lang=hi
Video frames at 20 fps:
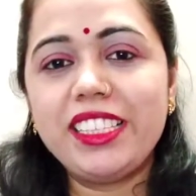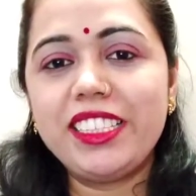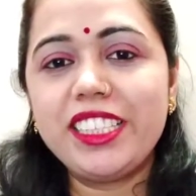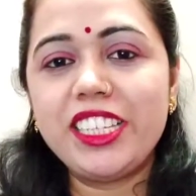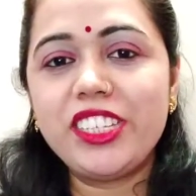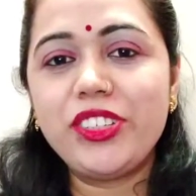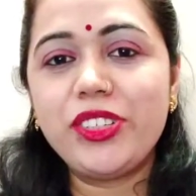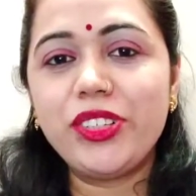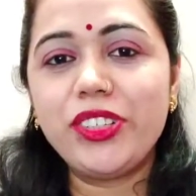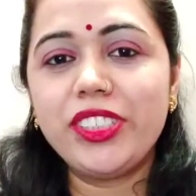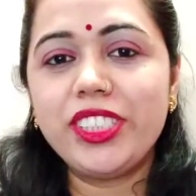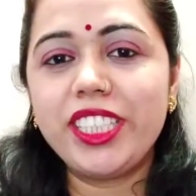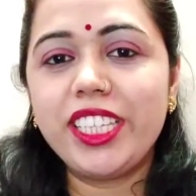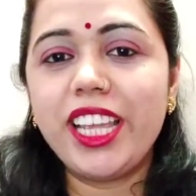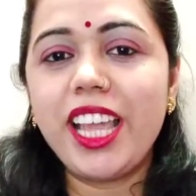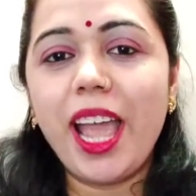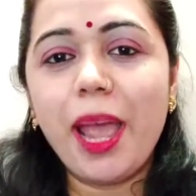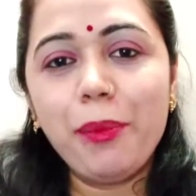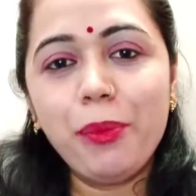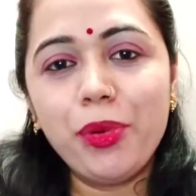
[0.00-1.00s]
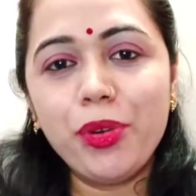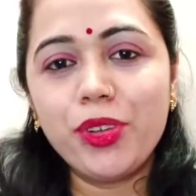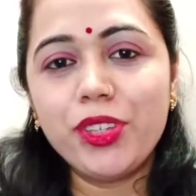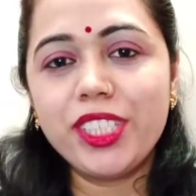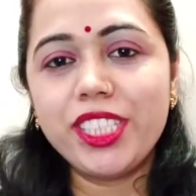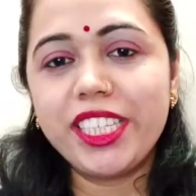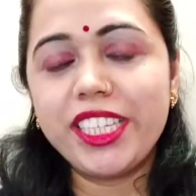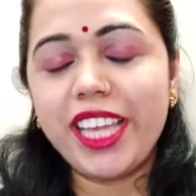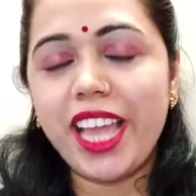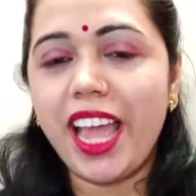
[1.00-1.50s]
सेट रोज़ी आई एम
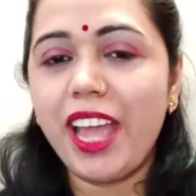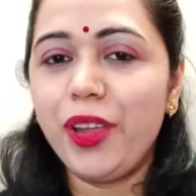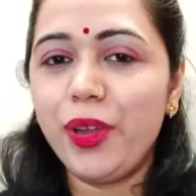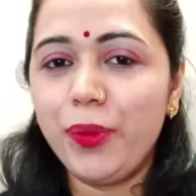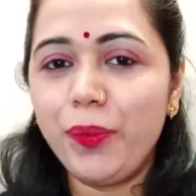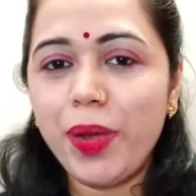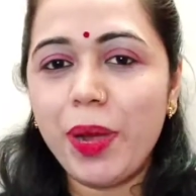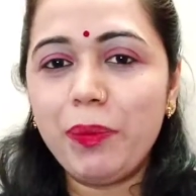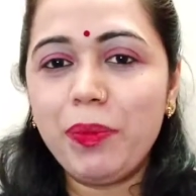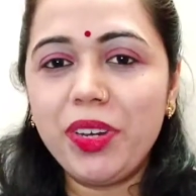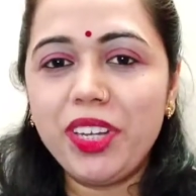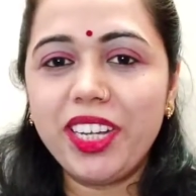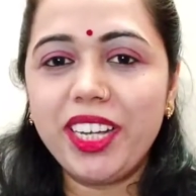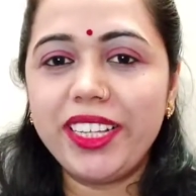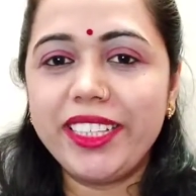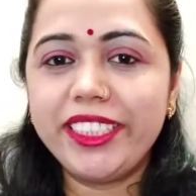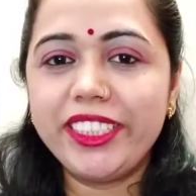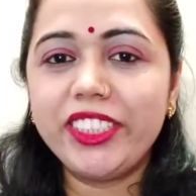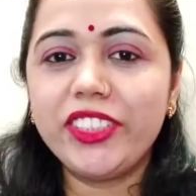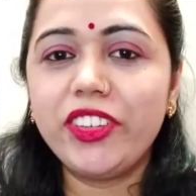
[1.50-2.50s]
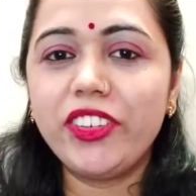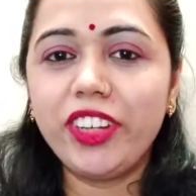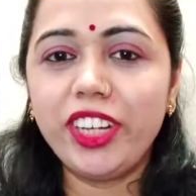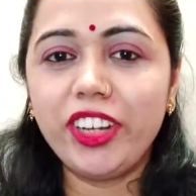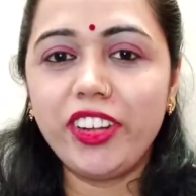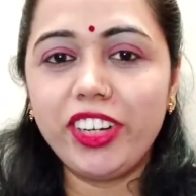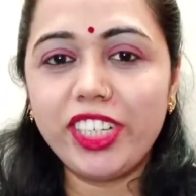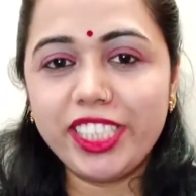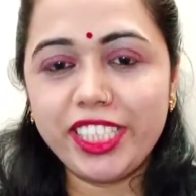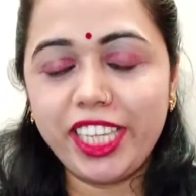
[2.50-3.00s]
रोज़ी आई होप आप लोग अच्छे
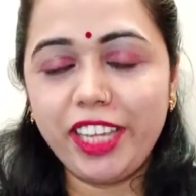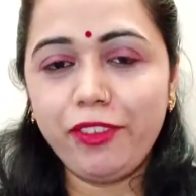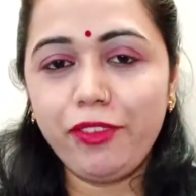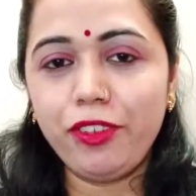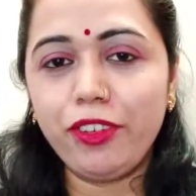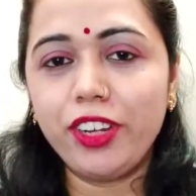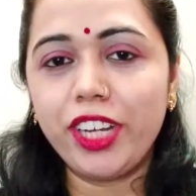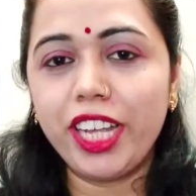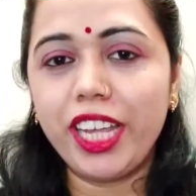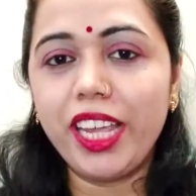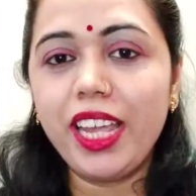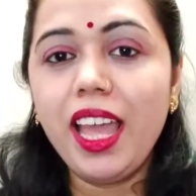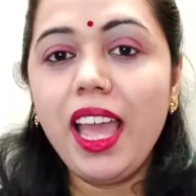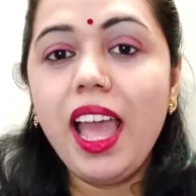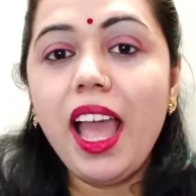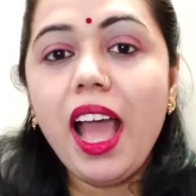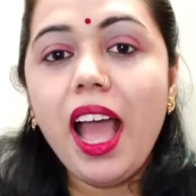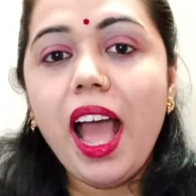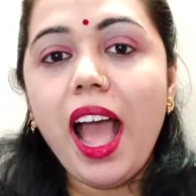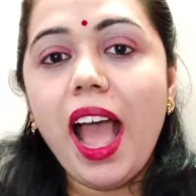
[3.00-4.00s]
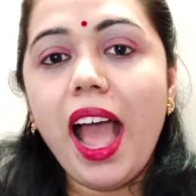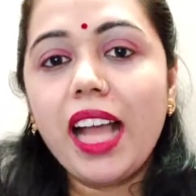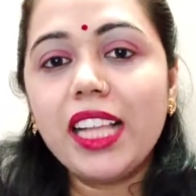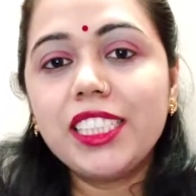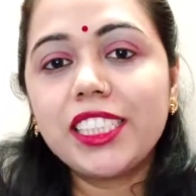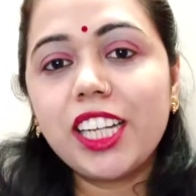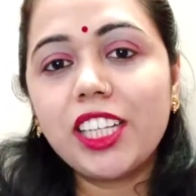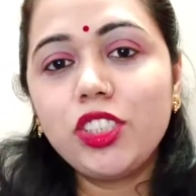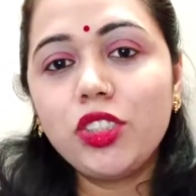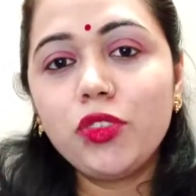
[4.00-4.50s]
होंगे और सेफ़ होंगे
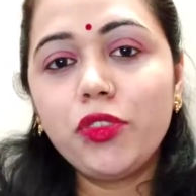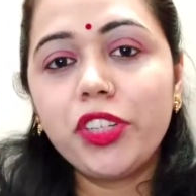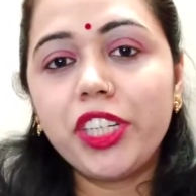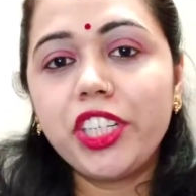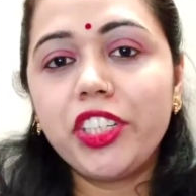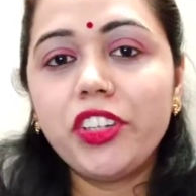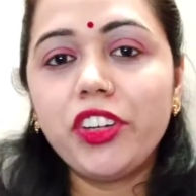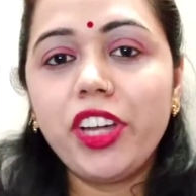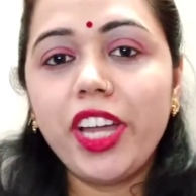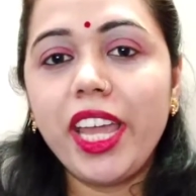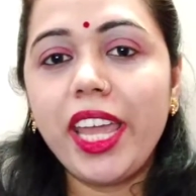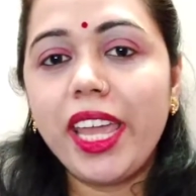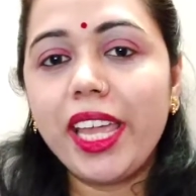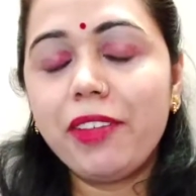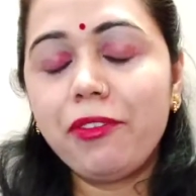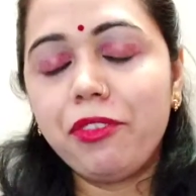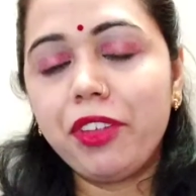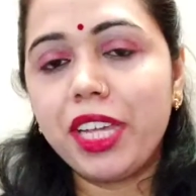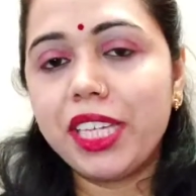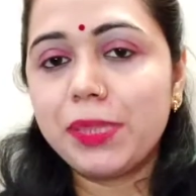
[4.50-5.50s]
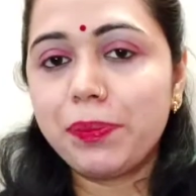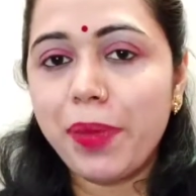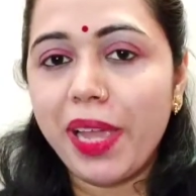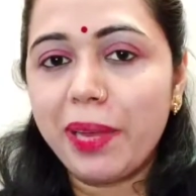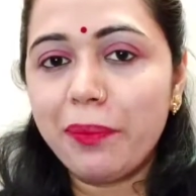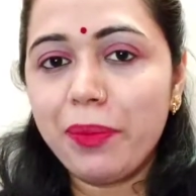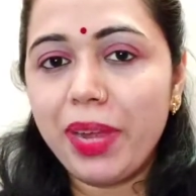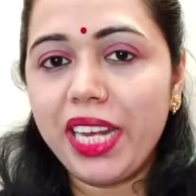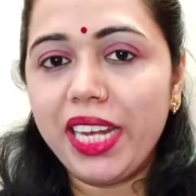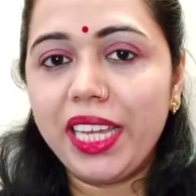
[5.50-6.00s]
आज का जो वीडियो है एक फेस
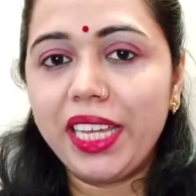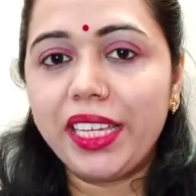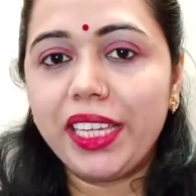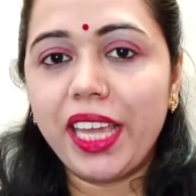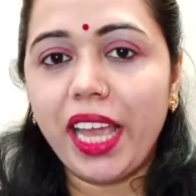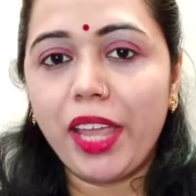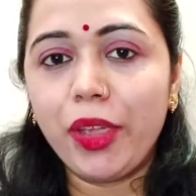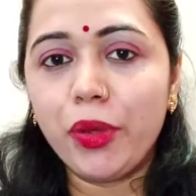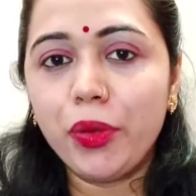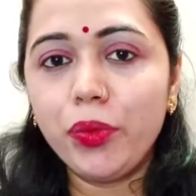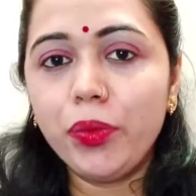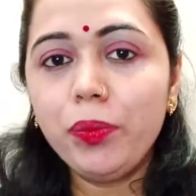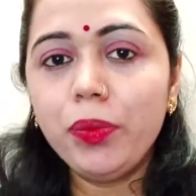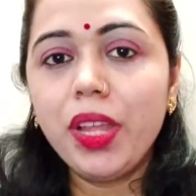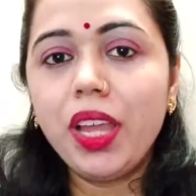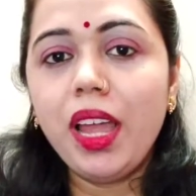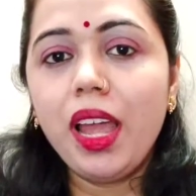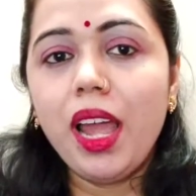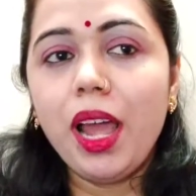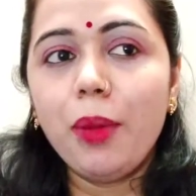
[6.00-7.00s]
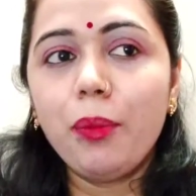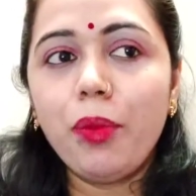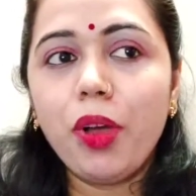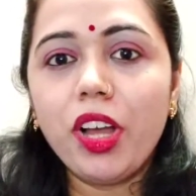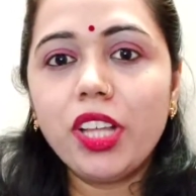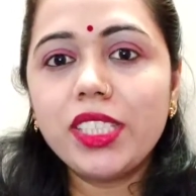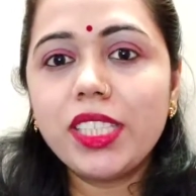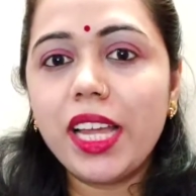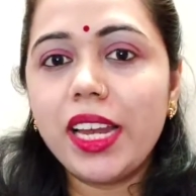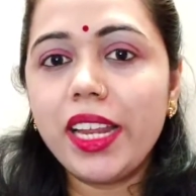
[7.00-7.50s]
पैक मैं लेके आई हूँ
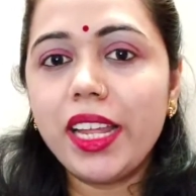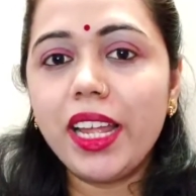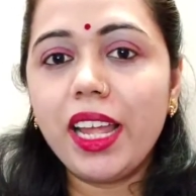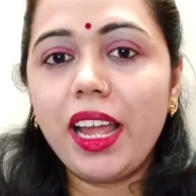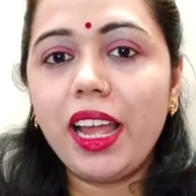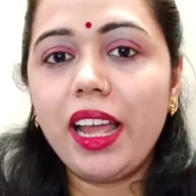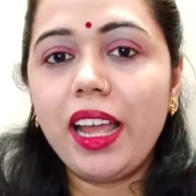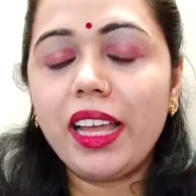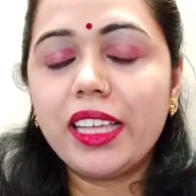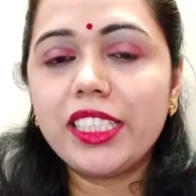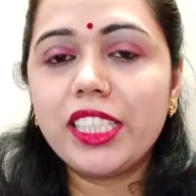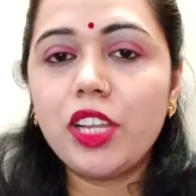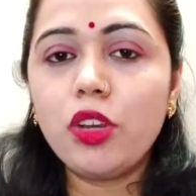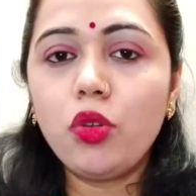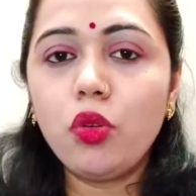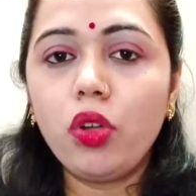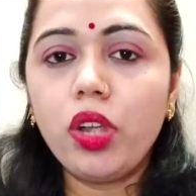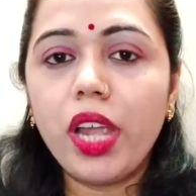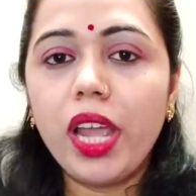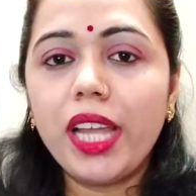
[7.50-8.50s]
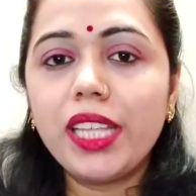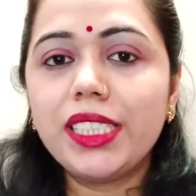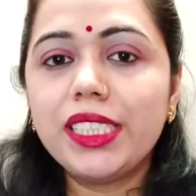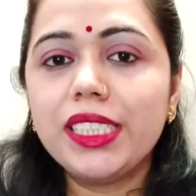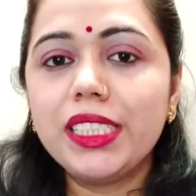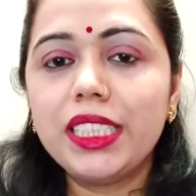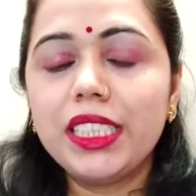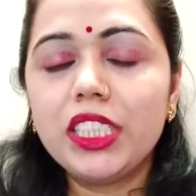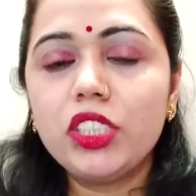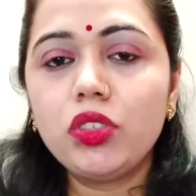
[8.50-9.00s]
बहुत सारे ऐसे लोग हैं
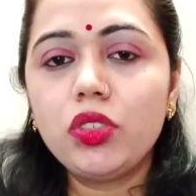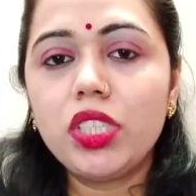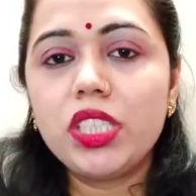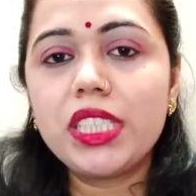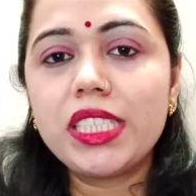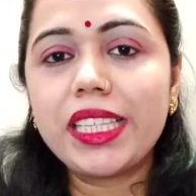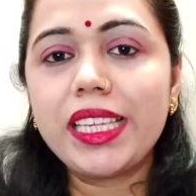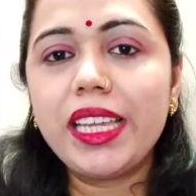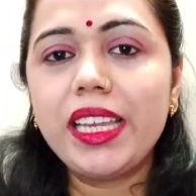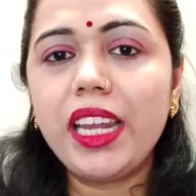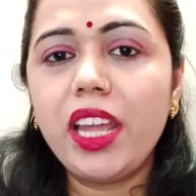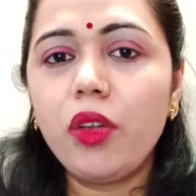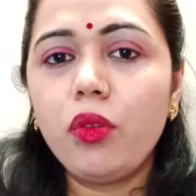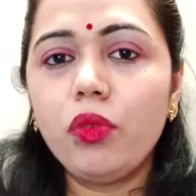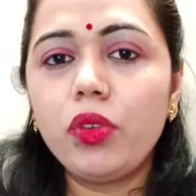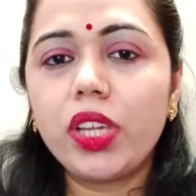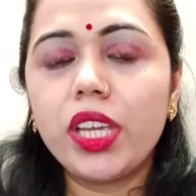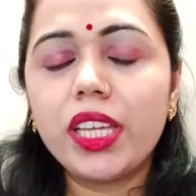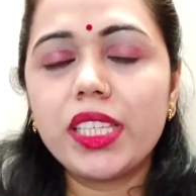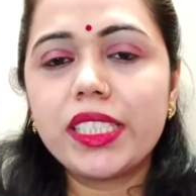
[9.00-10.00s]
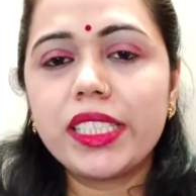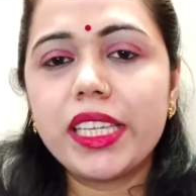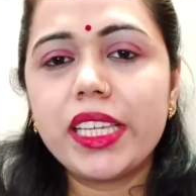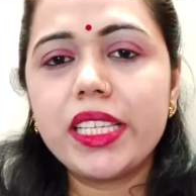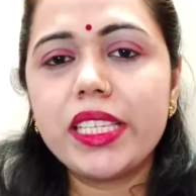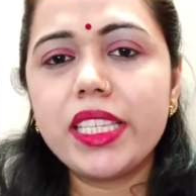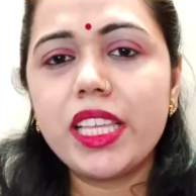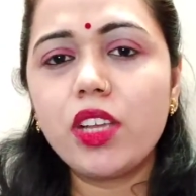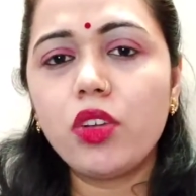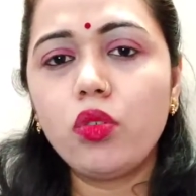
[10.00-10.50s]
जिनकी जो स्किन है उनके
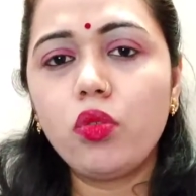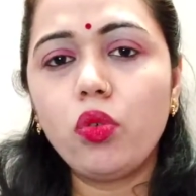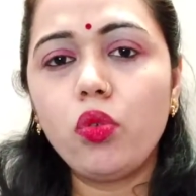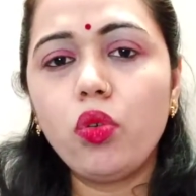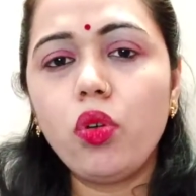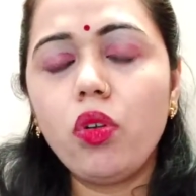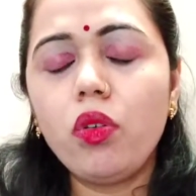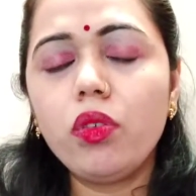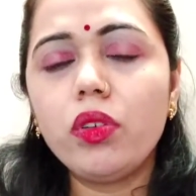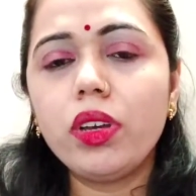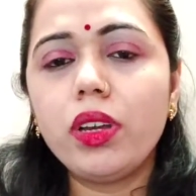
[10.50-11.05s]
स्किन से ग्लो